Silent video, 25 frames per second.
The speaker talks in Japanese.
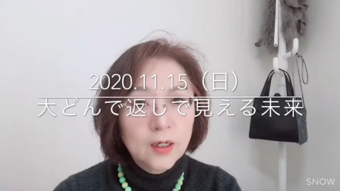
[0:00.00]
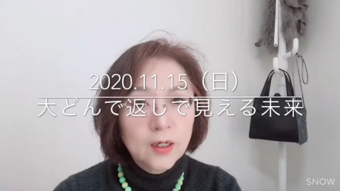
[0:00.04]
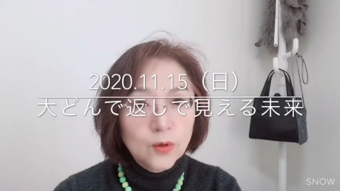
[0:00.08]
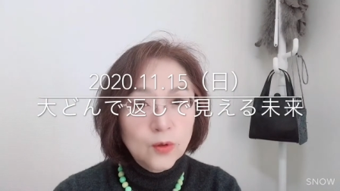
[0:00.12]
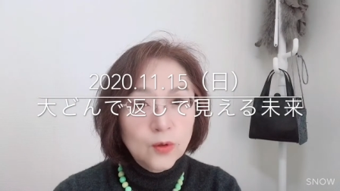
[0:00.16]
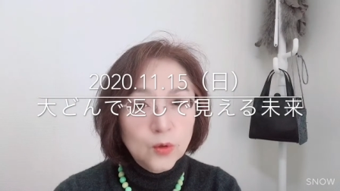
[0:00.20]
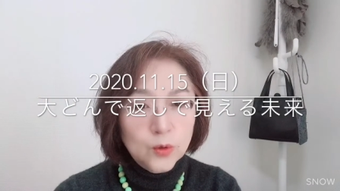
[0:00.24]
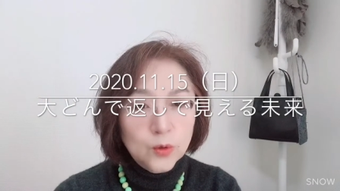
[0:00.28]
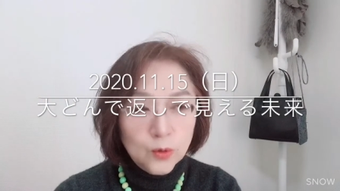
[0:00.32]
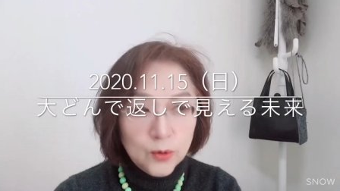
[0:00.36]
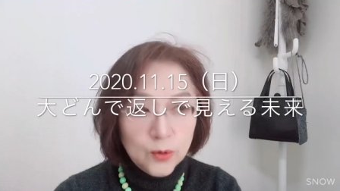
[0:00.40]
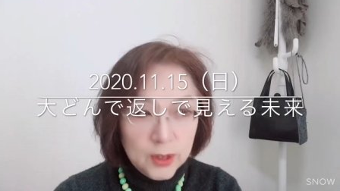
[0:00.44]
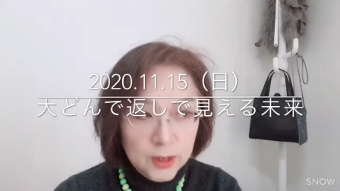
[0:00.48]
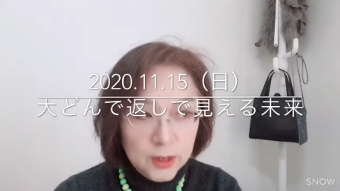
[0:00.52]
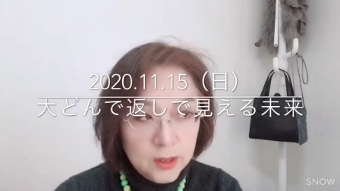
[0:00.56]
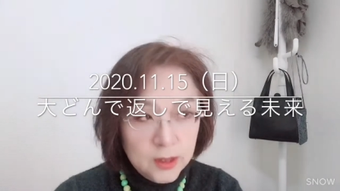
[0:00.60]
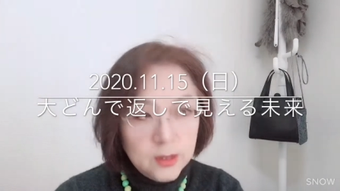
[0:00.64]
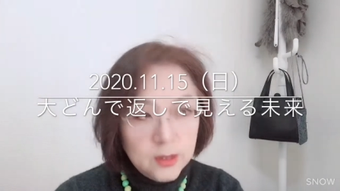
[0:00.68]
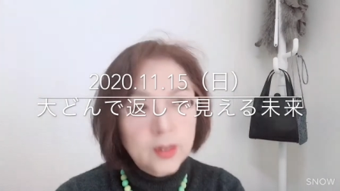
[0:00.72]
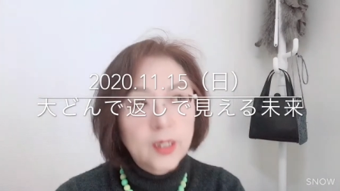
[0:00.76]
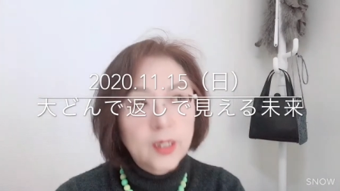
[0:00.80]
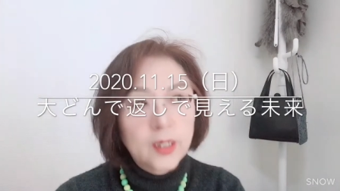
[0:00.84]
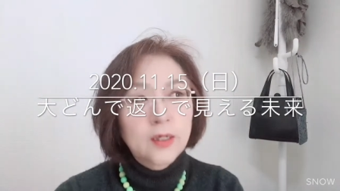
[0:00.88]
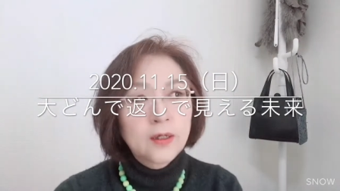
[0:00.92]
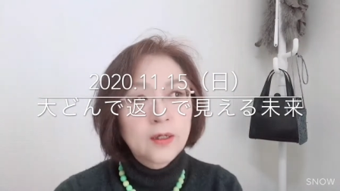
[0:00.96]
ことがです
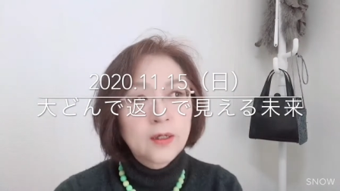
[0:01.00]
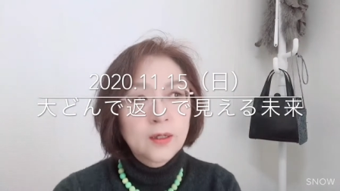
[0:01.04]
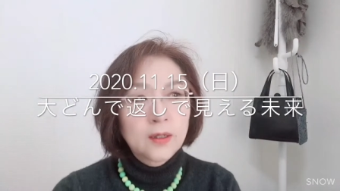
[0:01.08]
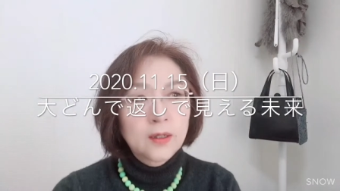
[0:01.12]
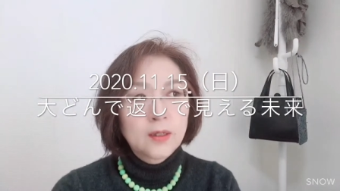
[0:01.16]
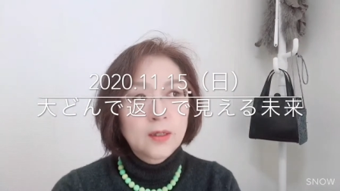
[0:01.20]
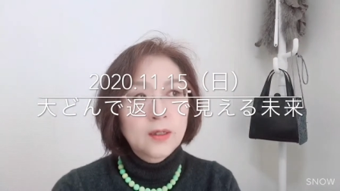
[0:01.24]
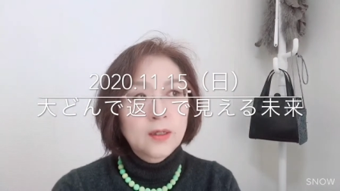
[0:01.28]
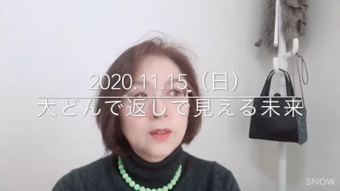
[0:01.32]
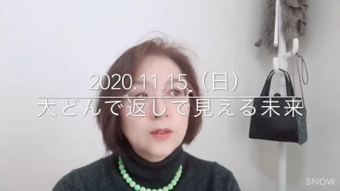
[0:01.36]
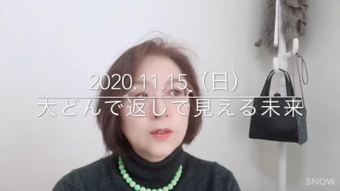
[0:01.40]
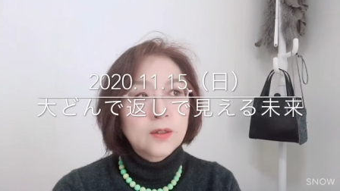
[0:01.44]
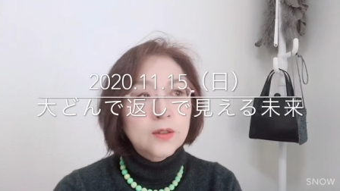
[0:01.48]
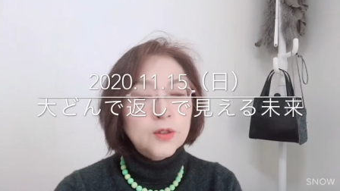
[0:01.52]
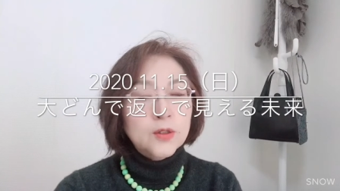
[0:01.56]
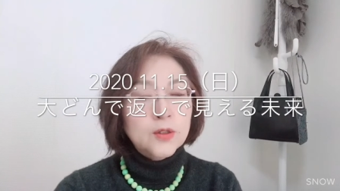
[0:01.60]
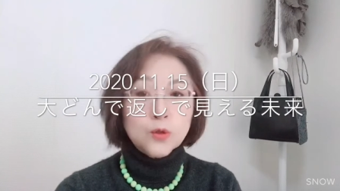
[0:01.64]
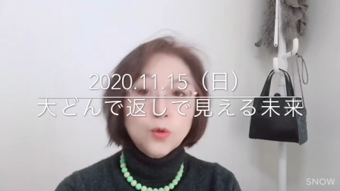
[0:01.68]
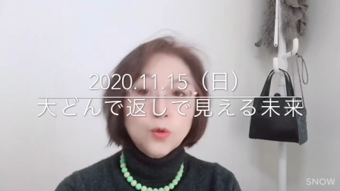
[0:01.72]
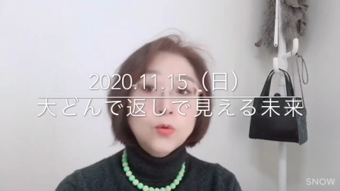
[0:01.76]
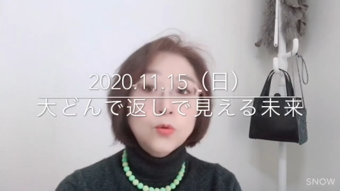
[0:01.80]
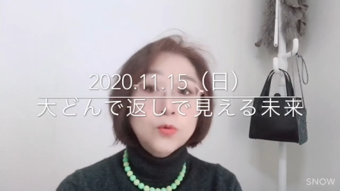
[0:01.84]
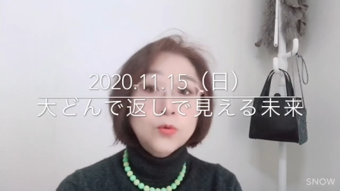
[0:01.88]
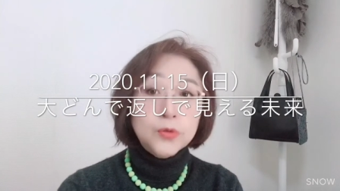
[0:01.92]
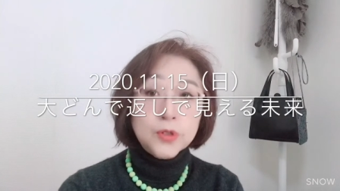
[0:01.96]
ねす
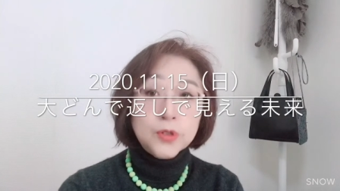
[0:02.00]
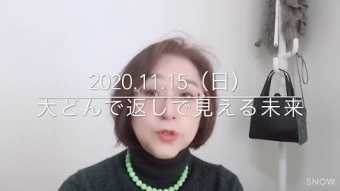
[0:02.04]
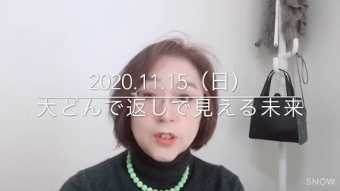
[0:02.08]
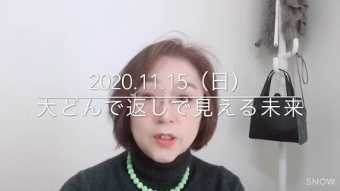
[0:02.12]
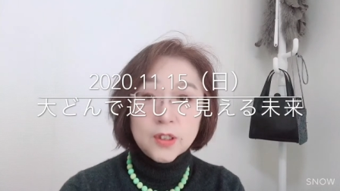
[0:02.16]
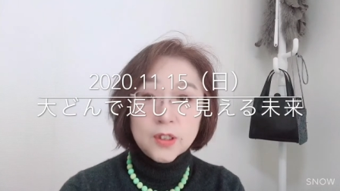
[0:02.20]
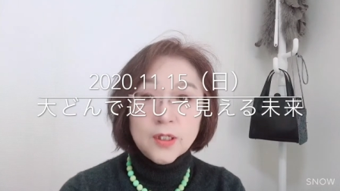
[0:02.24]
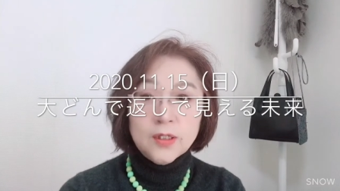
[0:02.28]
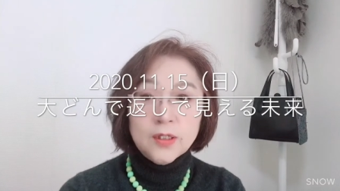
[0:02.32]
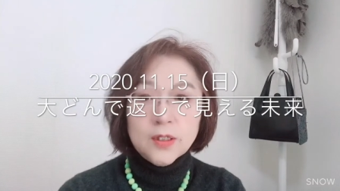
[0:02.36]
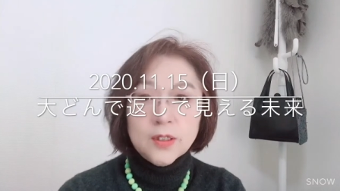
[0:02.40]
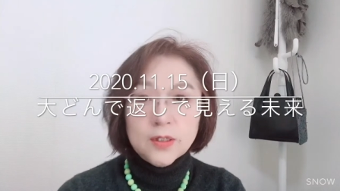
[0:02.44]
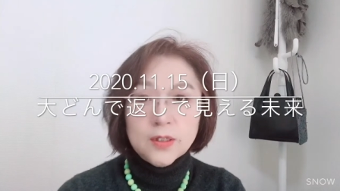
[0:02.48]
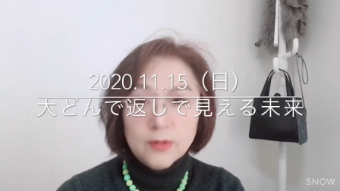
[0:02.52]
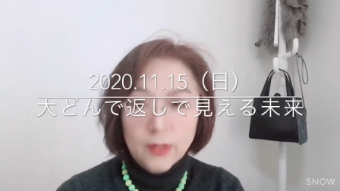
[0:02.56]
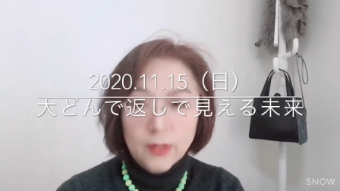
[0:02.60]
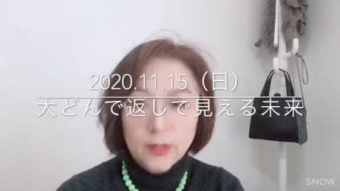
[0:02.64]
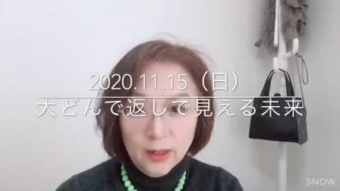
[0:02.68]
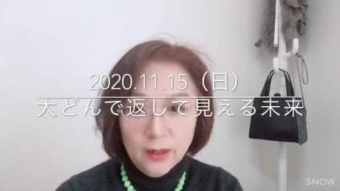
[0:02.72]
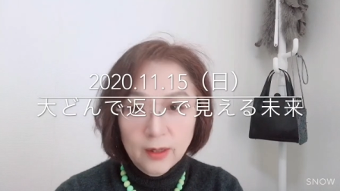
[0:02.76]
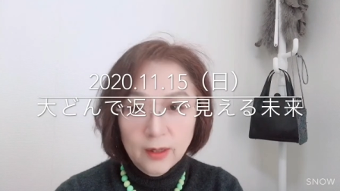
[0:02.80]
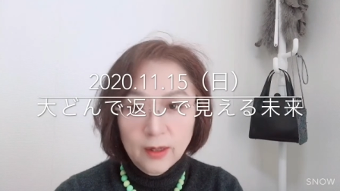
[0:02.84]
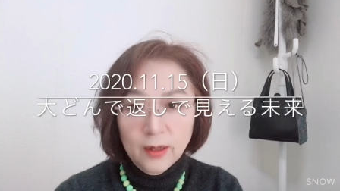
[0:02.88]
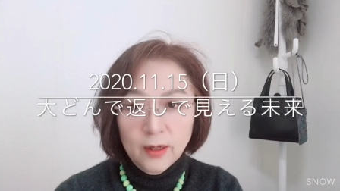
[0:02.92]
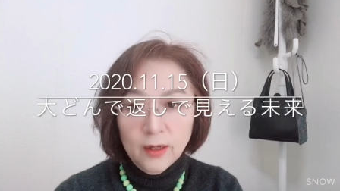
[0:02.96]
ごく不思議なんです
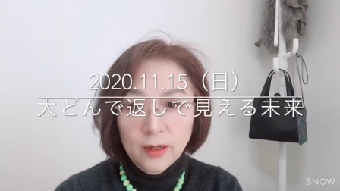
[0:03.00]
ね。